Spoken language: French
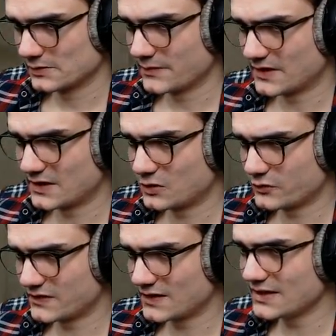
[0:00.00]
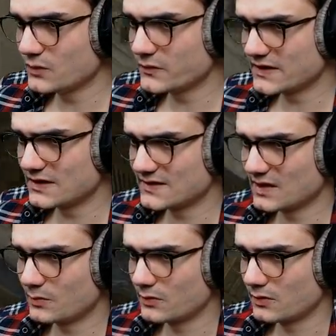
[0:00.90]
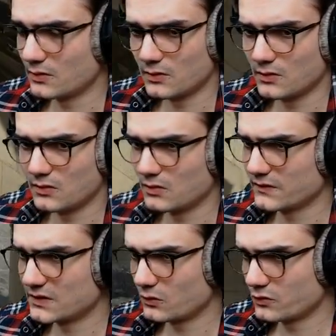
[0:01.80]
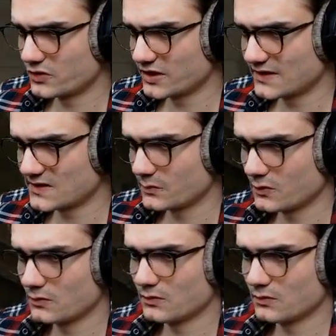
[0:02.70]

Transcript: et qui est juste inutilisable en tir au jugé quasiment.